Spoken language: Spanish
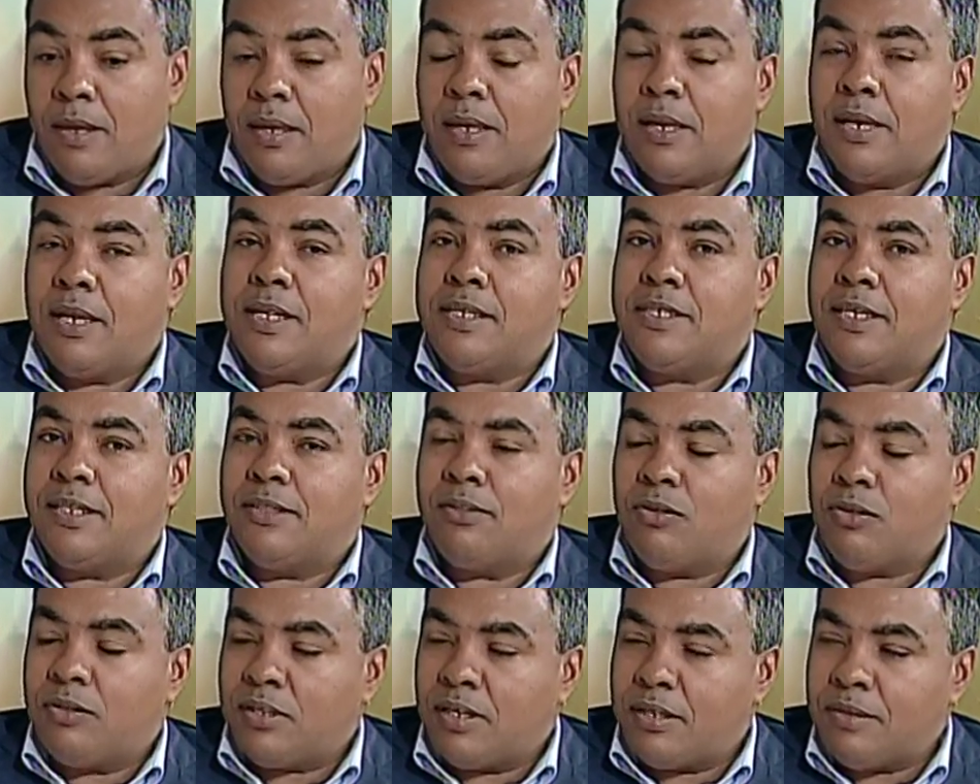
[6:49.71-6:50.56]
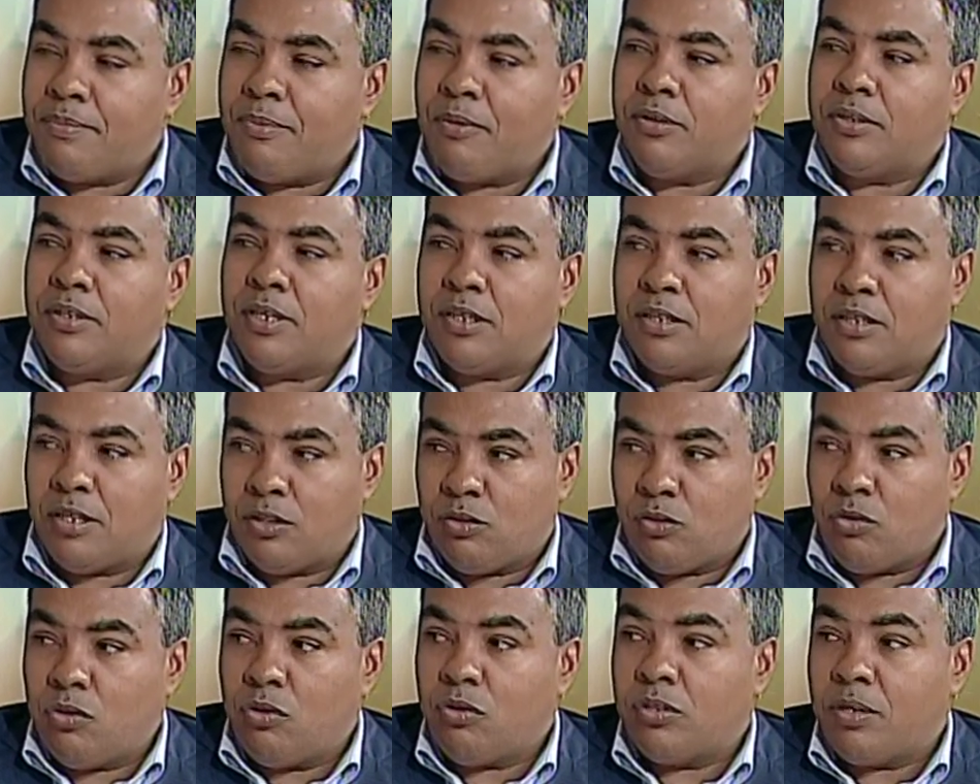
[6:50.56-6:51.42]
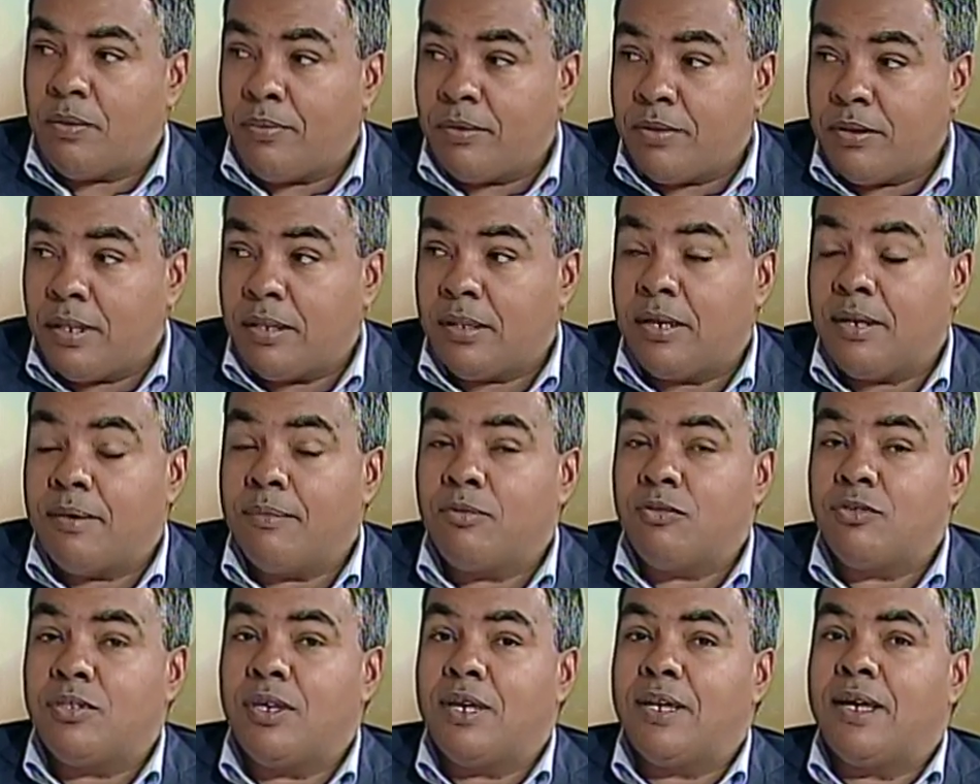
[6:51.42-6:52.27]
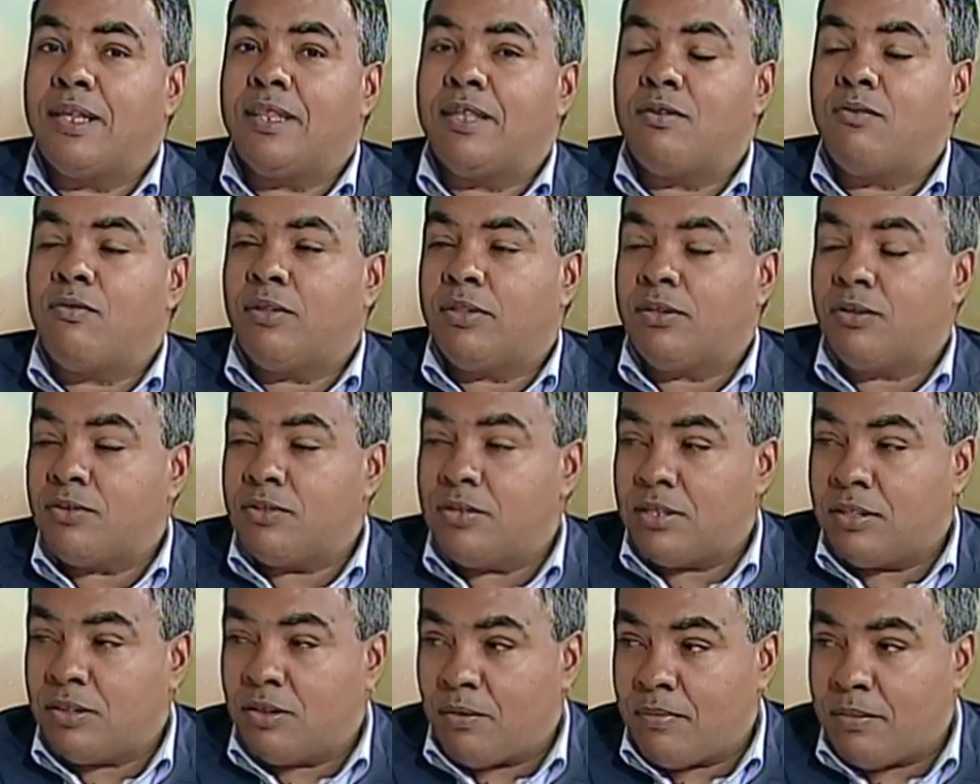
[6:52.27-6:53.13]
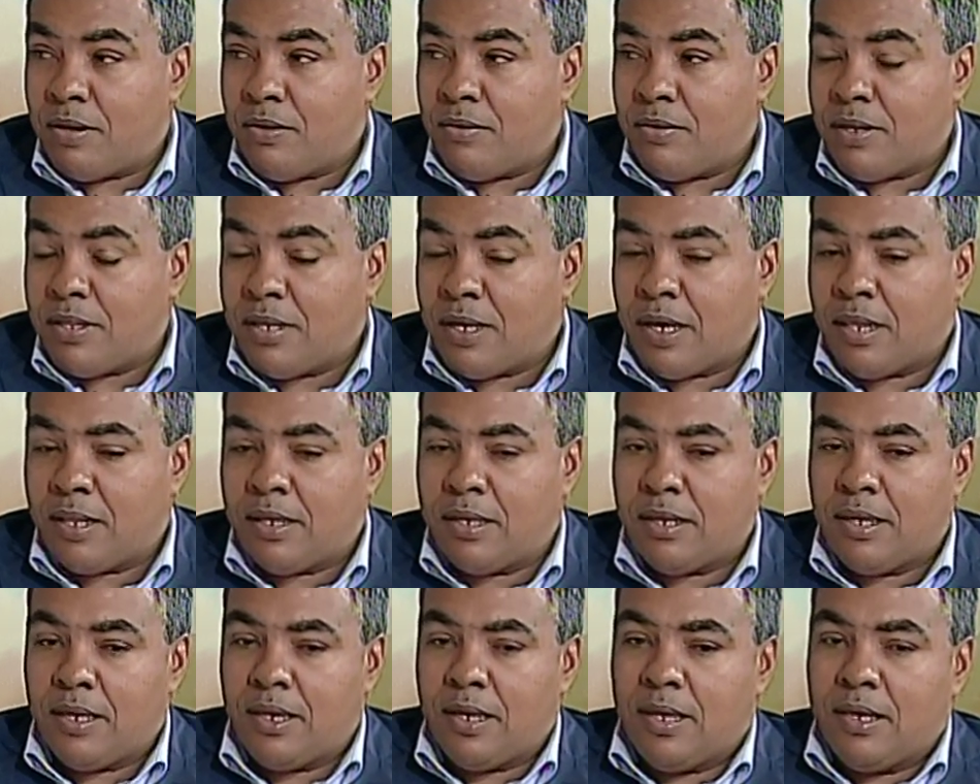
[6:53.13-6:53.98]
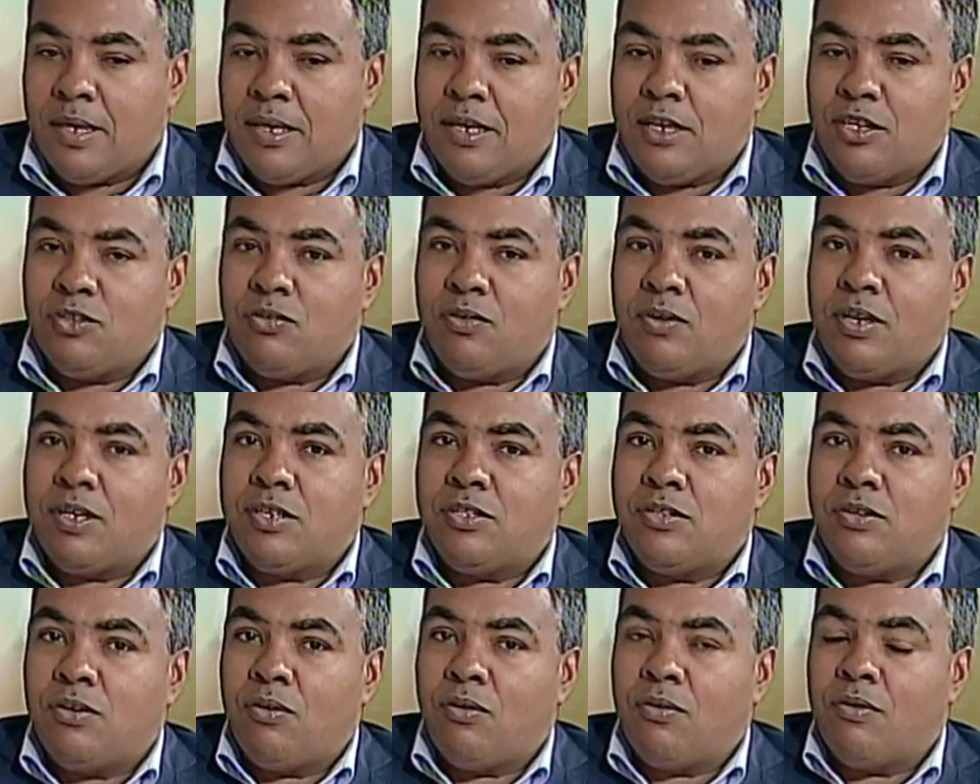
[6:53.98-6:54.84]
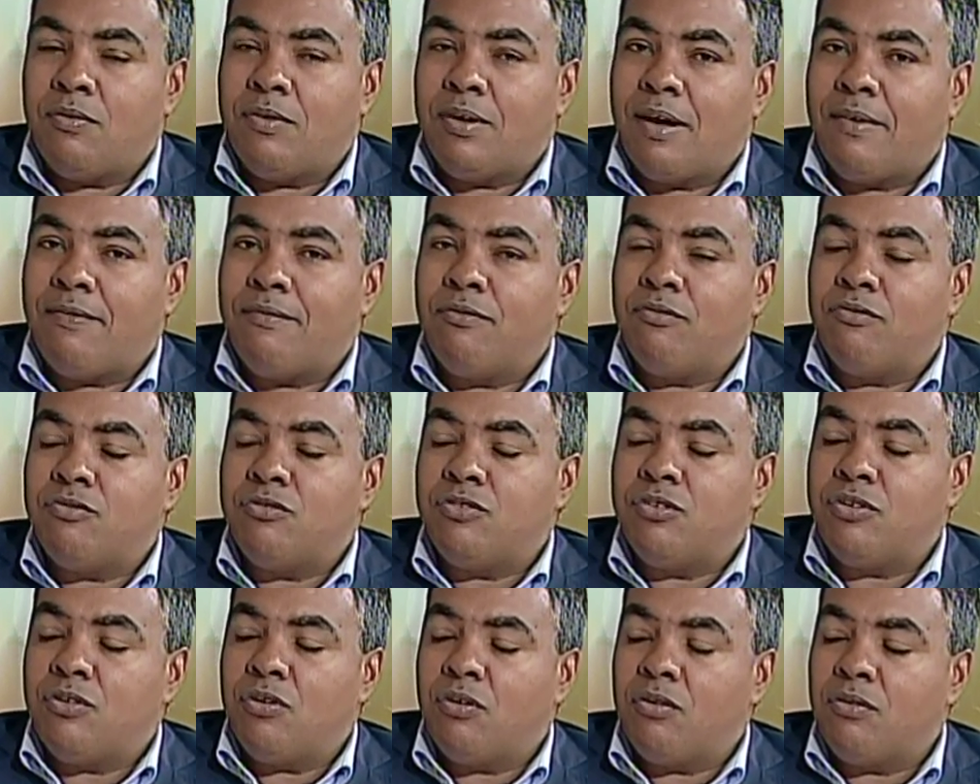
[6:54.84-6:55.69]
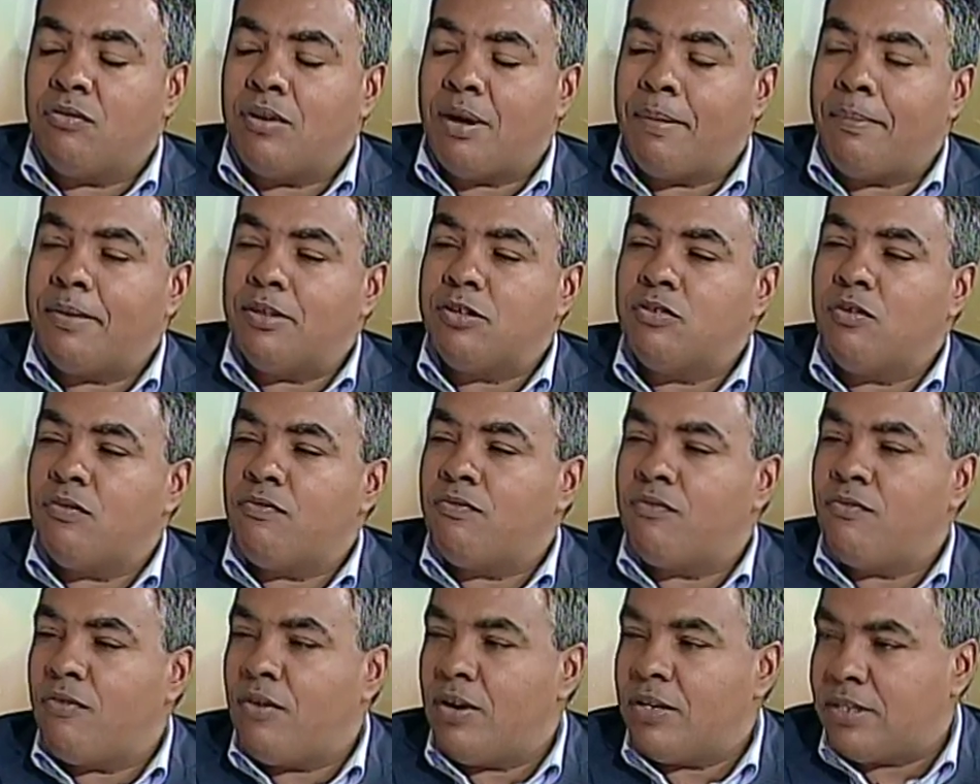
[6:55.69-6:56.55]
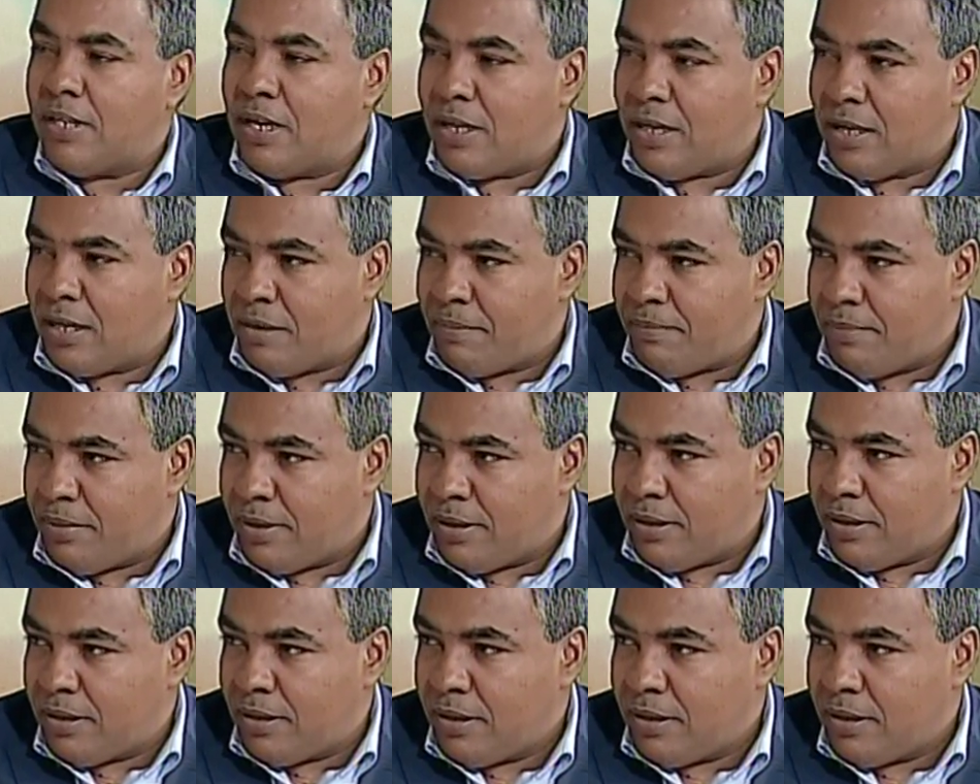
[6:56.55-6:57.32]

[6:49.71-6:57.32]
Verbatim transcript: que el sector transporte, entre todos los transportistas, tenemos cerca de 400 unidades. Eso ejerció una función, una presión fuerte al GLP.